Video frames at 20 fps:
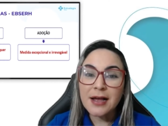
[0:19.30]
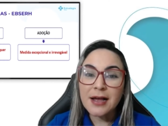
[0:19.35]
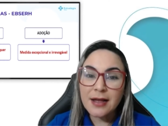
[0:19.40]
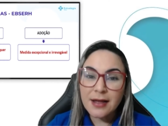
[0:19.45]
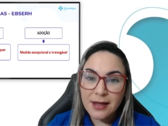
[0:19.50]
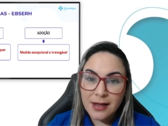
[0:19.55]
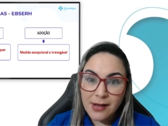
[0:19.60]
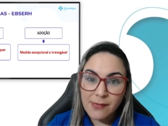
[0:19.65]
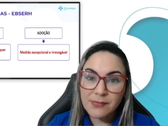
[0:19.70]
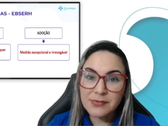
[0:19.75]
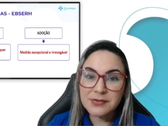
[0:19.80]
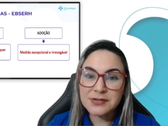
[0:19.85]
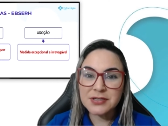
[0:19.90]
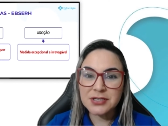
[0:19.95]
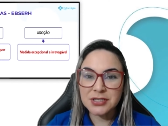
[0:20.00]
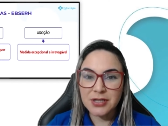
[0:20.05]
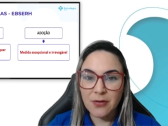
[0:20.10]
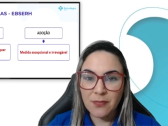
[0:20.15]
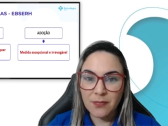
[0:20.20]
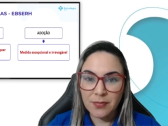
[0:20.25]
Ambos
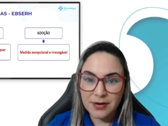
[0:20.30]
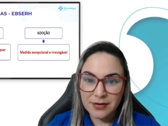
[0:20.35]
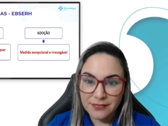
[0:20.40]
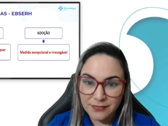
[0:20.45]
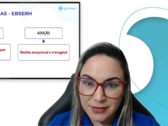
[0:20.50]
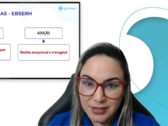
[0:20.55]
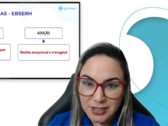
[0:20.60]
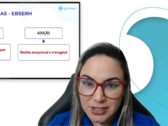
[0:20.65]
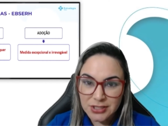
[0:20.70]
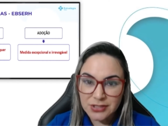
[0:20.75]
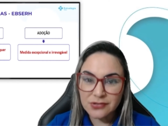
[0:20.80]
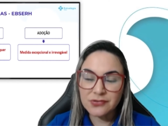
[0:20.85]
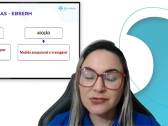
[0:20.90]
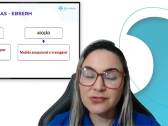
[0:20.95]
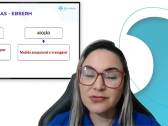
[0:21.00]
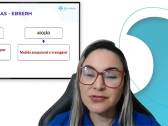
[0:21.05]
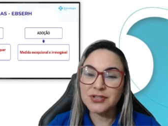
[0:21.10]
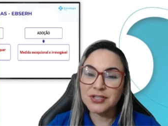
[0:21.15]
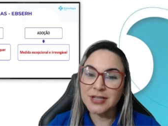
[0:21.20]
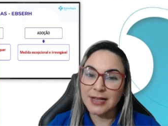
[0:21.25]
estão
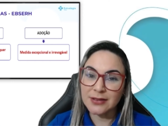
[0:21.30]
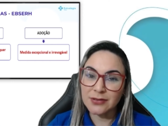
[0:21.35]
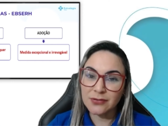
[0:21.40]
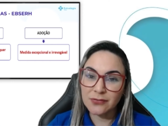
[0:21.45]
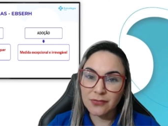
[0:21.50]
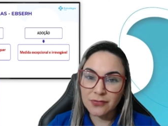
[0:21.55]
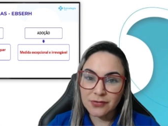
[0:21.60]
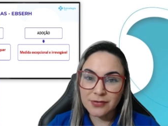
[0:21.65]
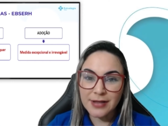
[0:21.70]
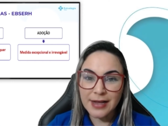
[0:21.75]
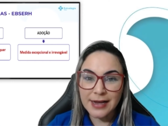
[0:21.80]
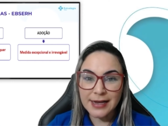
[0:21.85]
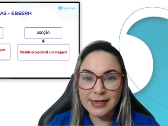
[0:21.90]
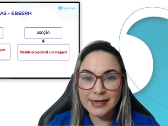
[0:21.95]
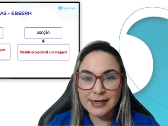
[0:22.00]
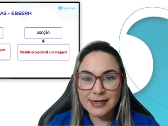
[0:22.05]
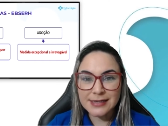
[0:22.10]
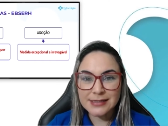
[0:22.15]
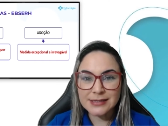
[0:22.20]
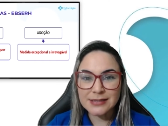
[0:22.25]
previstos no Estatuto da
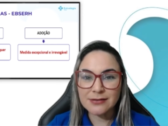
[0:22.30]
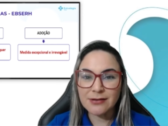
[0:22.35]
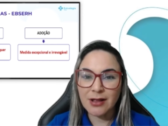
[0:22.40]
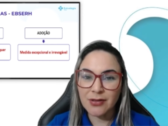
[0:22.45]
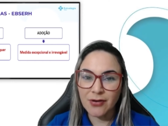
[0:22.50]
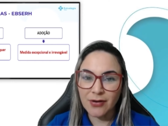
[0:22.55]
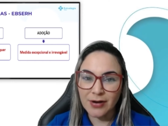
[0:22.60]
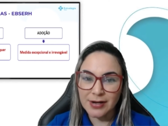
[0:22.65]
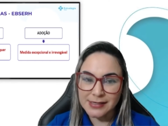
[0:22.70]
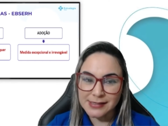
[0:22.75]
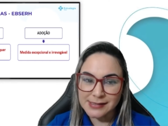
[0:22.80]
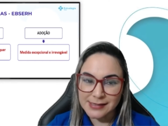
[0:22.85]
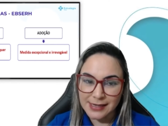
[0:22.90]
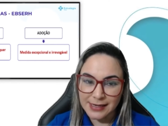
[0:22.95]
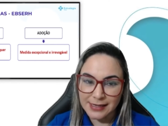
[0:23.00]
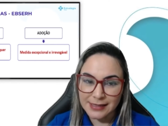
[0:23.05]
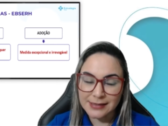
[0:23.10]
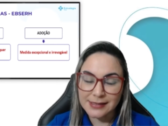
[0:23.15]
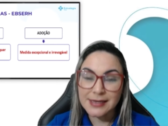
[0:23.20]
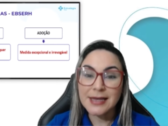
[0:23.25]
Criança e do
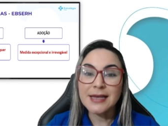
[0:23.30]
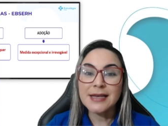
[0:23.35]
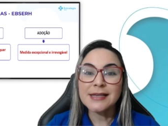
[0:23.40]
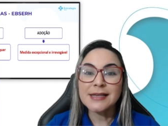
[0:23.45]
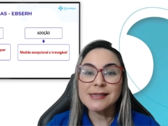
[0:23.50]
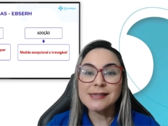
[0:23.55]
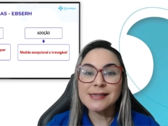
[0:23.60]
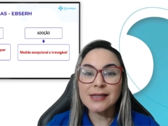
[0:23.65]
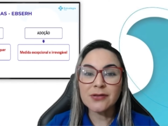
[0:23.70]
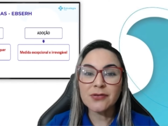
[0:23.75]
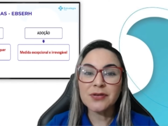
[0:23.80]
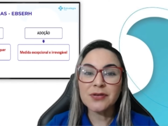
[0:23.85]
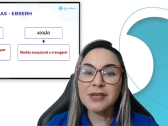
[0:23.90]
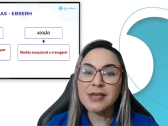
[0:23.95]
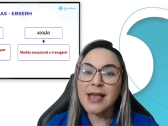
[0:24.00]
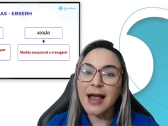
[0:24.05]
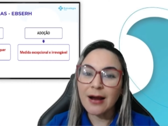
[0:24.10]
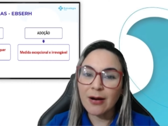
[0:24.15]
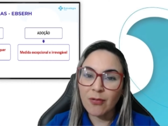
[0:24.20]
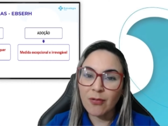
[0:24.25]
Adolescente, sendo
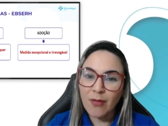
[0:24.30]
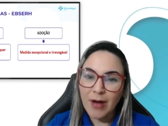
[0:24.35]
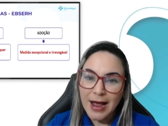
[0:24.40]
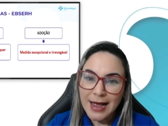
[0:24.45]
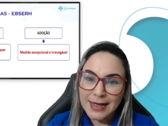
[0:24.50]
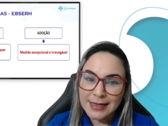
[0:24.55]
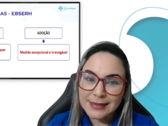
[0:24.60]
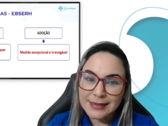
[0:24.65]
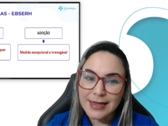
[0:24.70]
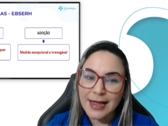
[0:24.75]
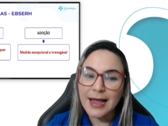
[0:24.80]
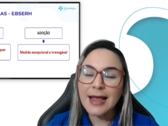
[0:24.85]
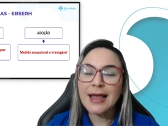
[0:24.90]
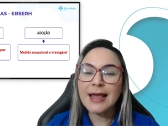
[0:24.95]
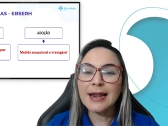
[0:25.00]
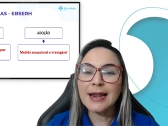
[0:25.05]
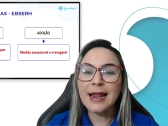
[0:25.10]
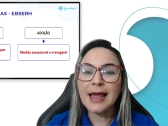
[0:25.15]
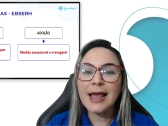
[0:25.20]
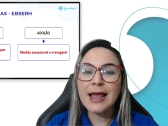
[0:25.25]
que a guarda,
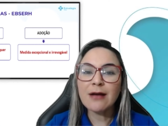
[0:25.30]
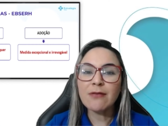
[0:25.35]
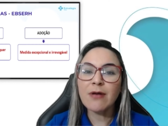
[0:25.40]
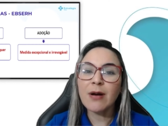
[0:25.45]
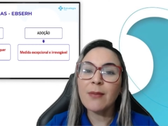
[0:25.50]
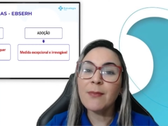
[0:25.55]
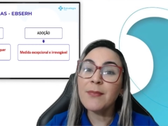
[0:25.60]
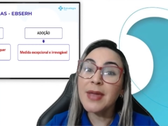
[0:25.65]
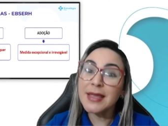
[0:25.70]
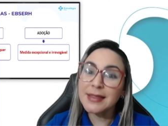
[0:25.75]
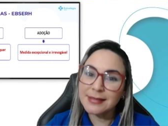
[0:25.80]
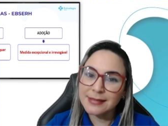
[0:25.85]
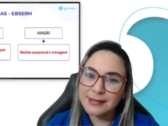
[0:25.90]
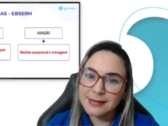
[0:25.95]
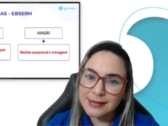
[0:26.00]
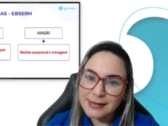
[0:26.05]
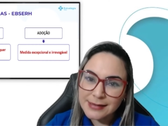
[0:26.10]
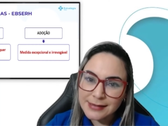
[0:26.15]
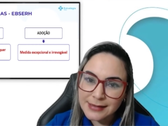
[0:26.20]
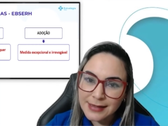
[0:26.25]
ela é uma
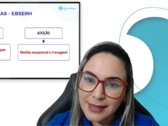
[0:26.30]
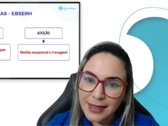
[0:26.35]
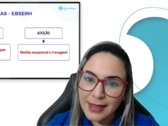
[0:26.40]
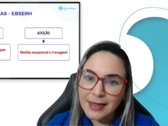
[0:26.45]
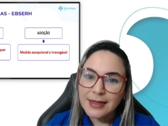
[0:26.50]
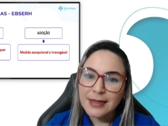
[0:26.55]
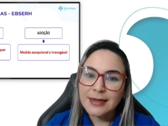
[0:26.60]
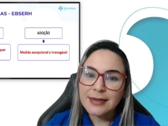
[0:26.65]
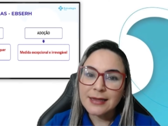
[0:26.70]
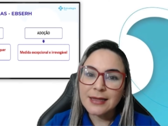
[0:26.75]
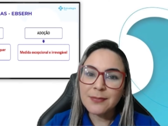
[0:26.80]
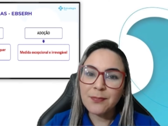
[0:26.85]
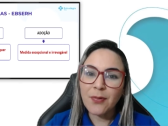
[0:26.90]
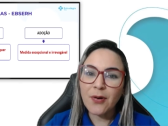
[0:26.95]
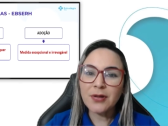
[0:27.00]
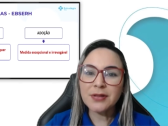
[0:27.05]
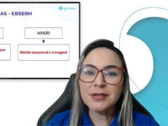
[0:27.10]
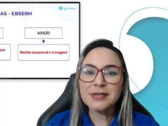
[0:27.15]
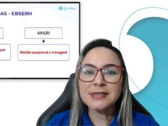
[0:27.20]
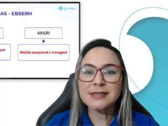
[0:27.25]
medida que
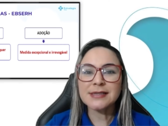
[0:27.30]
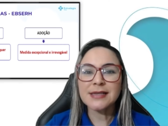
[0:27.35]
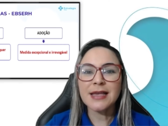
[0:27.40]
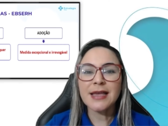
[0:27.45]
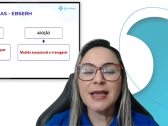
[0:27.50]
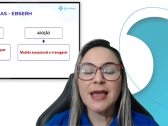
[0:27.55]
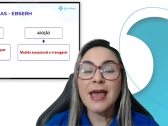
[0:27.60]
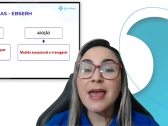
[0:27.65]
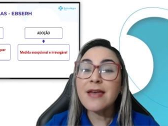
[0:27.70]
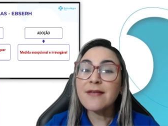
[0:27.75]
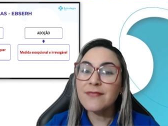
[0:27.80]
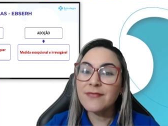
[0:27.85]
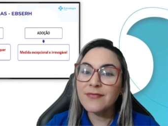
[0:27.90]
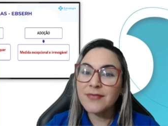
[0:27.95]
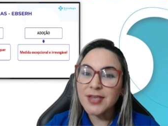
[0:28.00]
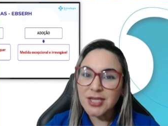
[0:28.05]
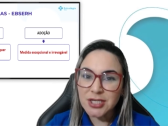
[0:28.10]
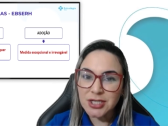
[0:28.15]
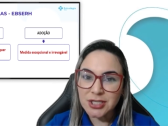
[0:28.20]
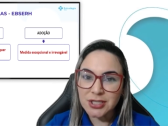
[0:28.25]
pode ser
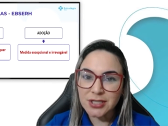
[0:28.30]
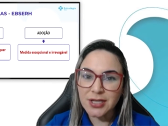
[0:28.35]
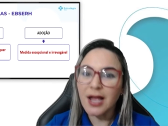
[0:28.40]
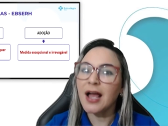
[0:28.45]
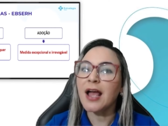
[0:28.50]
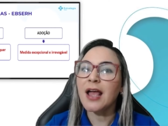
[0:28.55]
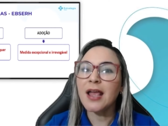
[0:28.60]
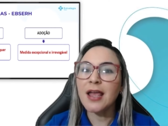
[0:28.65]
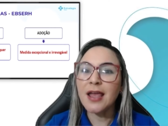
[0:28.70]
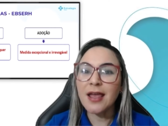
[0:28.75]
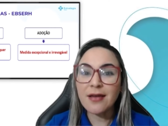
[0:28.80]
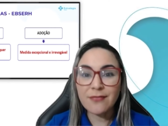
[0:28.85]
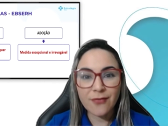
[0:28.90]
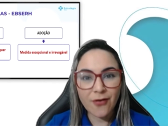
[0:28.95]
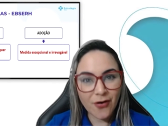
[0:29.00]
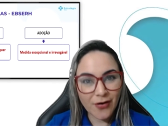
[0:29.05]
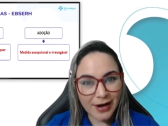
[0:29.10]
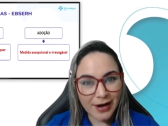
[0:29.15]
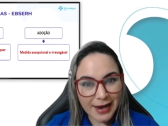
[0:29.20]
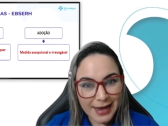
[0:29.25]
revista,
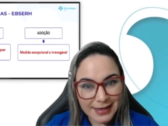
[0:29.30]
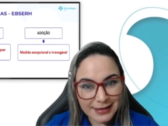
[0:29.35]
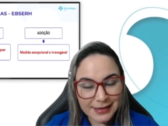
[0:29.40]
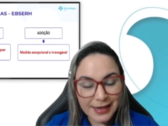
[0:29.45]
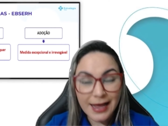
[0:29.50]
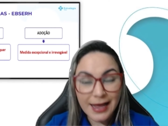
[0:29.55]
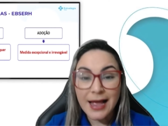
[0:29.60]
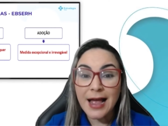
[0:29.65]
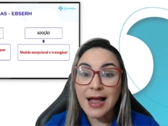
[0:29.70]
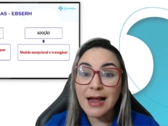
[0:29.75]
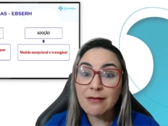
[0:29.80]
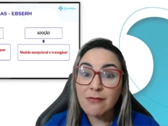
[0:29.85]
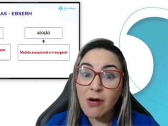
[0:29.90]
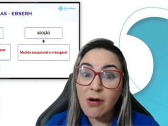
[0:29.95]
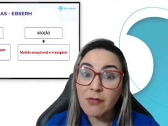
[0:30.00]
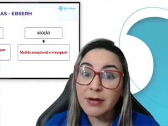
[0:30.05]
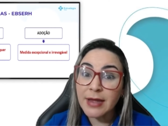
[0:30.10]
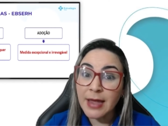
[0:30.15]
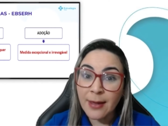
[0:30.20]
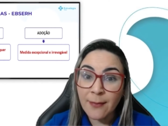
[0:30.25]
revogada a
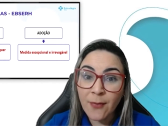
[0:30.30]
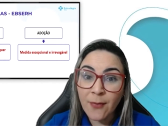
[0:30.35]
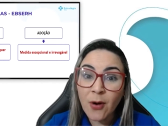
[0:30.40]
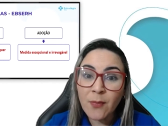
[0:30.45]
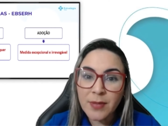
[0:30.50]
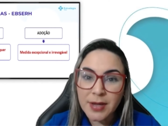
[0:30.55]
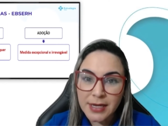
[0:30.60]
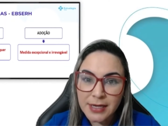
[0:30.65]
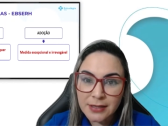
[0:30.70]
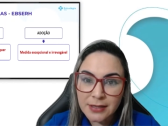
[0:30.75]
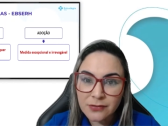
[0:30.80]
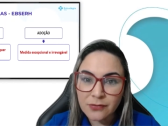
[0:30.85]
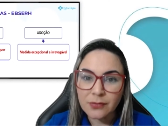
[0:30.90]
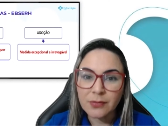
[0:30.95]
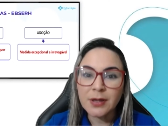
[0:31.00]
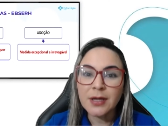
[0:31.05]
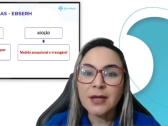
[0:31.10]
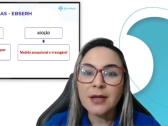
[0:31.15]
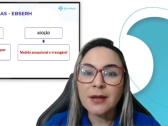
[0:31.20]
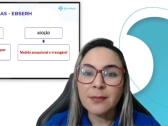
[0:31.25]
qualquer
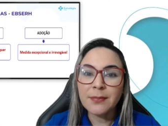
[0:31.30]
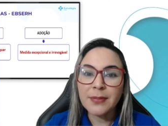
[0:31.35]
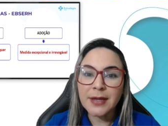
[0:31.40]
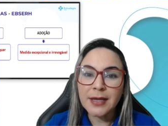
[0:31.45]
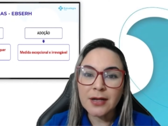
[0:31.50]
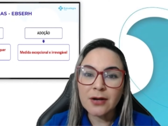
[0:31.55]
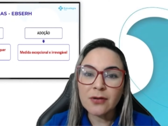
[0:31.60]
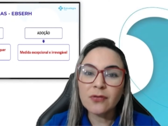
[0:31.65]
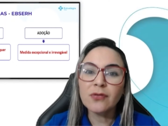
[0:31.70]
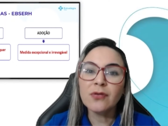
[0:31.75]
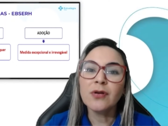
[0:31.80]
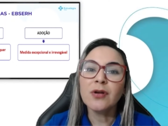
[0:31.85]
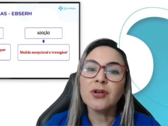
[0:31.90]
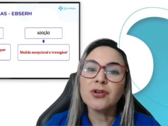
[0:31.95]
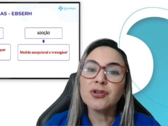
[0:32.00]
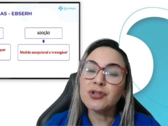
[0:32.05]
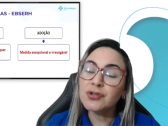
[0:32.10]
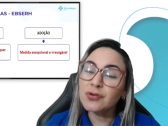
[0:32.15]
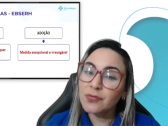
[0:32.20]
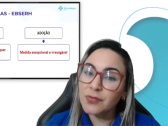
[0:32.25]
momento pelo
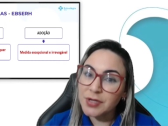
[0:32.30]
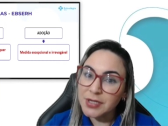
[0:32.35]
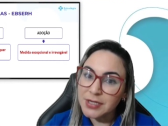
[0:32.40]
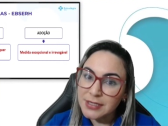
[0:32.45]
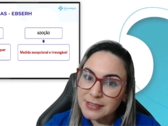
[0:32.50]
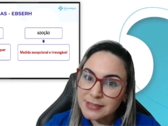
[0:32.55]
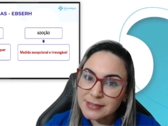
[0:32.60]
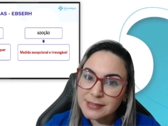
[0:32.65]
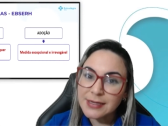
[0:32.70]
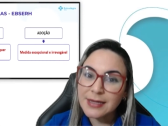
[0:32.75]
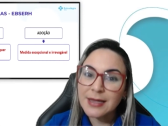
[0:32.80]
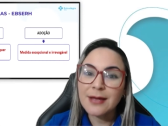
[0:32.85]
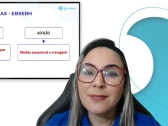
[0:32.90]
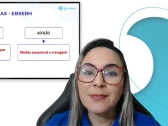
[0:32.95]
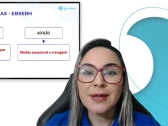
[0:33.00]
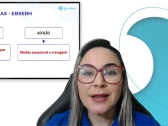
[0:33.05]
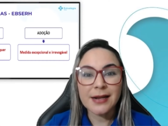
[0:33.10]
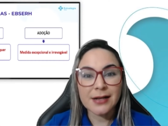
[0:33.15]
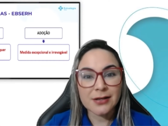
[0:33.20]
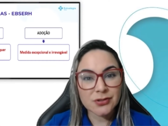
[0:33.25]
juiz
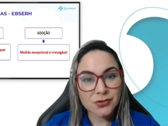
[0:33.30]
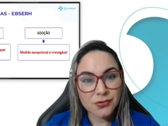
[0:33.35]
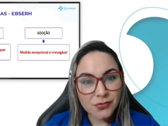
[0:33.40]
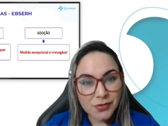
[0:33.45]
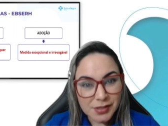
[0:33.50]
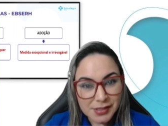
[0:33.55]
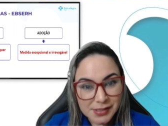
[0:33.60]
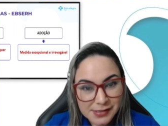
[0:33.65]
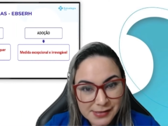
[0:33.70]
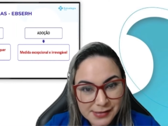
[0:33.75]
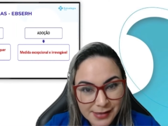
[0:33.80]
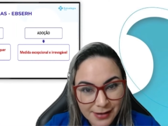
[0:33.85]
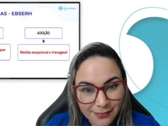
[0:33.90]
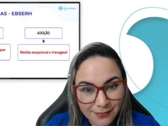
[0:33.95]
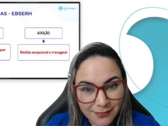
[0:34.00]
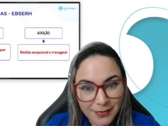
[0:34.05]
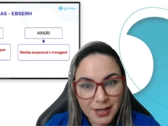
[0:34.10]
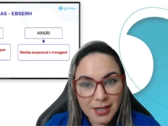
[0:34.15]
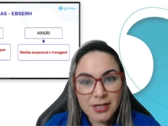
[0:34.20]
pela juíza.